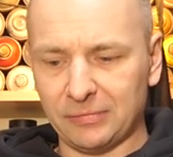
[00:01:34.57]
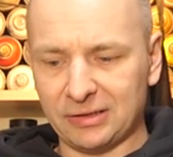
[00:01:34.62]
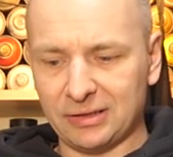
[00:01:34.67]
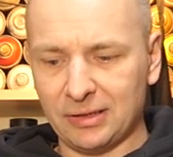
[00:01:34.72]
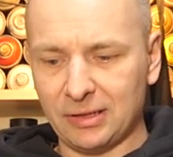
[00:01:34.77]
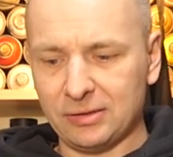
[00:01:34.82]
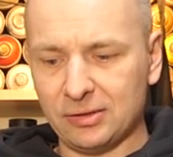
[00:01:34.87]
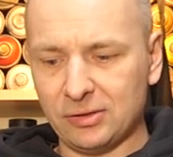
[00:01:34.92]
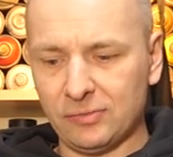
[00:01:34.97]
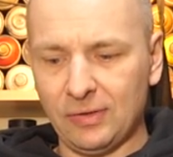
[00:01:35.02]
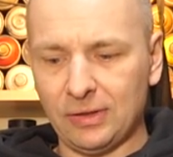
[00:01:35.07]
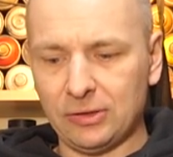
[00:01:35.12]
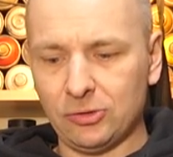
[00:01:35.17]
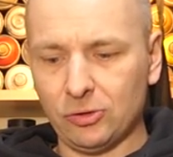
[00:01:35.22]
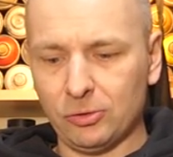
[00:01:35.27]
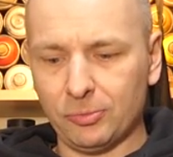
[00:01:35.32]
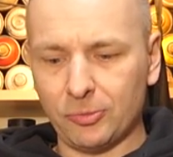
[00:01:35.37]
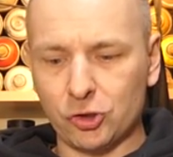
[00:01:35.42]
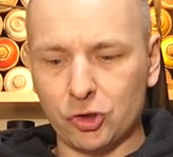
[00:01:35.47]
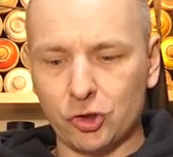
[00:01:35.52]
Das heißt, ich werde die
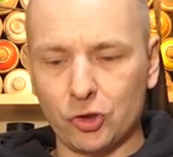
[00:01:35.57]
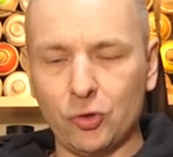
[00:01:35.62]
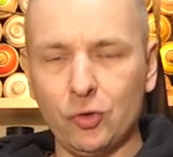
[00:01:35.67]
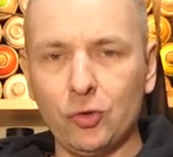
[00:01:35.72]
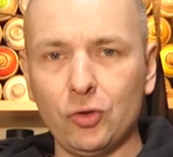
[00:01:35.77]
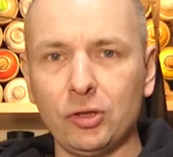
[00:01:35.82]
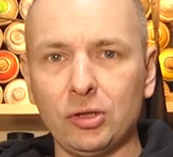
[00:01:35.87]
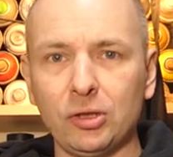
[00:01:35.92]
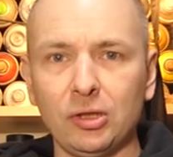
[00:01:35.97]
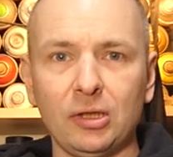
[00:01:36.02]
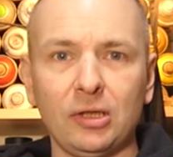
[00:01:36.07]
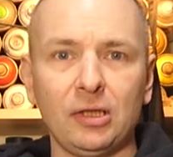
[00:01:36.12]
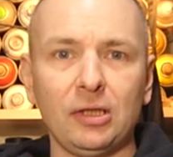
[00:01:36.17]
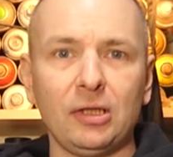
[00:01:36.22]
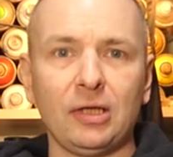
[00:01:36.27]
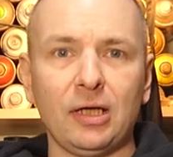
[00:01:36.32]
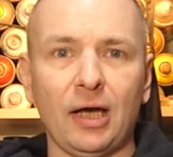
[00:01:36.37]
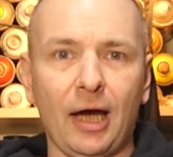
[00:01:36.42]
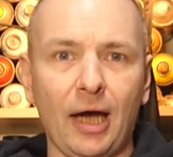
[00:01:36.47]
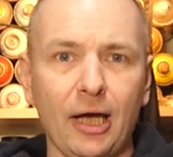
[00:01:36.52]
nochmal schön
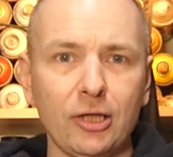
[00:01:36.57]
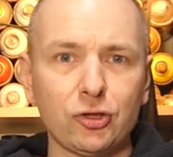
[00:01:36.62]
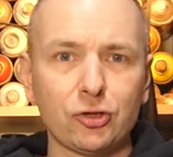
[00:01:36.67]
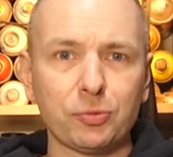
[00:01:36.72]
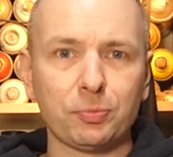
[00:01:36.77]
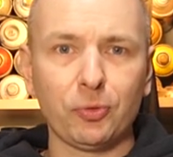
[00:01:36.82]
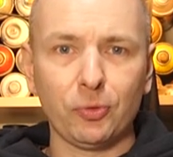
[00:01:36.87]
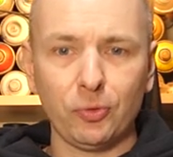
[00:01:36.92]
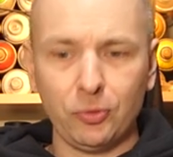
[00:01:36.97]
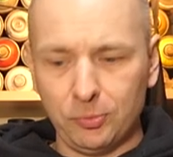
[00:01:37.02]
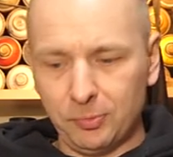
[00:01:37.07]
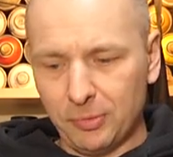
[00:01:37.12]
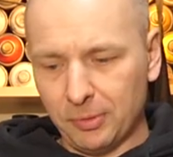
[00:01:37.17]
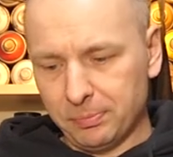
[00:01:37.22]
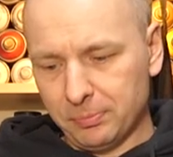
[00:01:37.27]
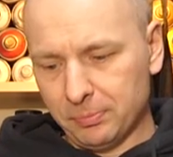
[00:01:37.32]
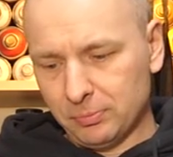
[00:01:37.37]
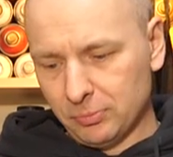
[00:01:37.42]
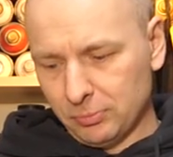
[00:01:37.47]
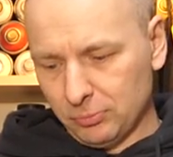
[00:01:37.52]
einsprühen
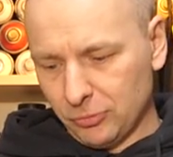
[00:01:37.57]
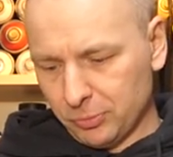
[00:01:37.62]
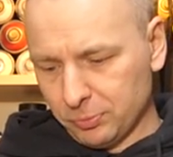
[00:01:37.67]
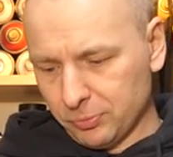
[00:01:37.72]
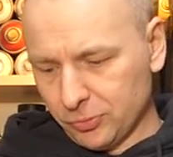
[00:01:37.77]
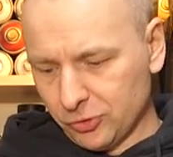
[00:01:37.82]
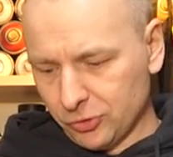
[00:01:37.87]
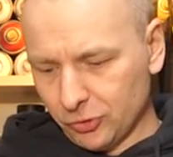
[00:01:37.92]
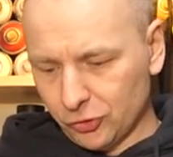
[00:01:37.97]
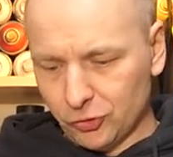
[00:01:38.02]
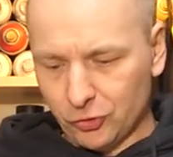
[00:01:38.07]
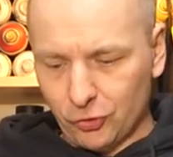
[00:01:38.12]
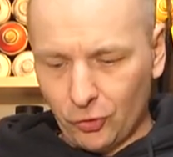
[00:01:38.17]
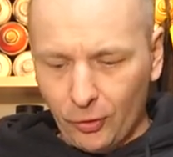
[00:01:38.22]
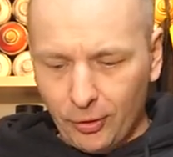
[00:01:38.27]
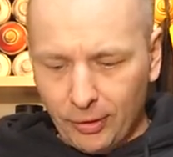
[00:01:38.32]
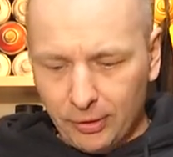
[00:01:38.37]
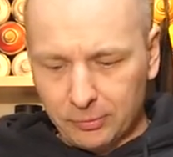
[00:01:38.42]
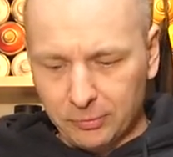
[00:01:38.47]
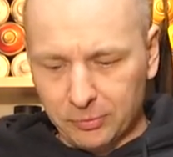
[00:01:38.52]
mit ein, mit ein bisschen
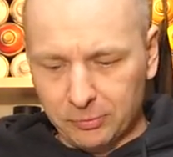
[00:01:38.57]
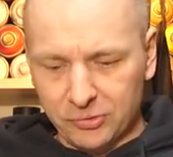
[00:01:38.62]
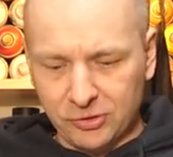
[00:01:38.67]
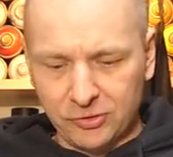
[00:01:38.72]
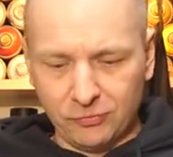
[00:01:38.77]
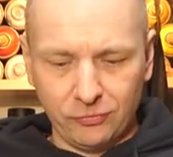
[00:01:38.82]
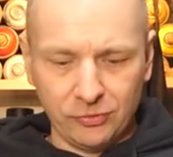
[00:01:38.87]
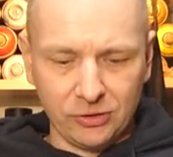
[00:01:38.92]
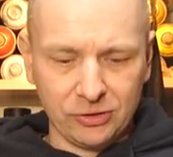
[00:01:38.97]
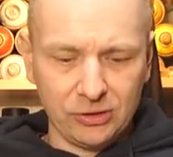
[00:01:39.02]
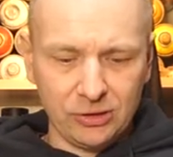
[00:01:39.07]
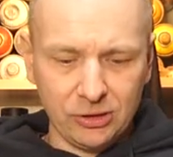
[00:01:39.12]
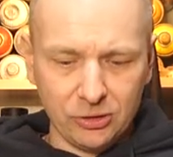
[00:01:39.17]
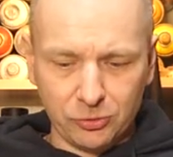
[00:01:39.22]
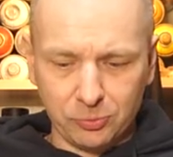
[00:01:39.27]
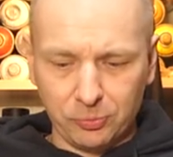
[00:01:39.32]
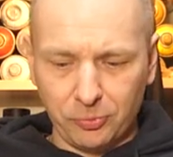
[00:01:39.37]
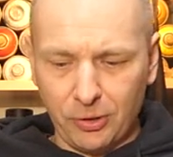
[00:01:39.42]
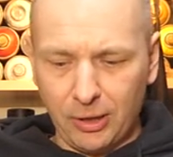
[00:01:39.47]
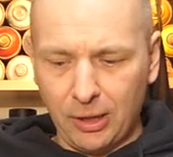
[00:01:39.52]
Zeug, mit ein bisschen
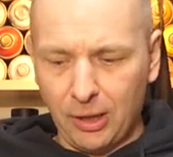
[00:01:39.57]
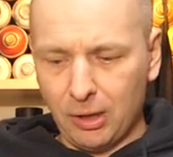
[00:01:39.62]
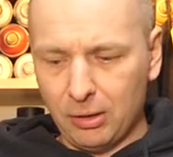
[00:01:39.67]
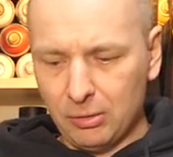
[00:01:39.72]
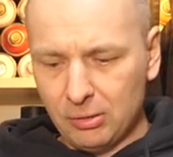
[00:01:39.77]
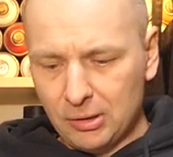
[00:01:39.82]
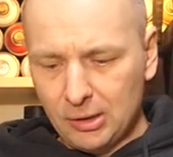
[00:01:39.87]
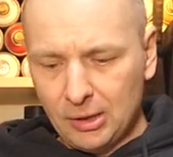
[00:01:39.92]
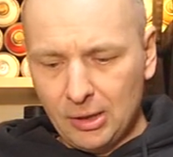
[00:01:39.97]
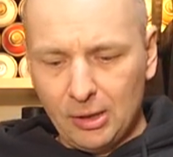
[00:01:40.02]
Fixierspray.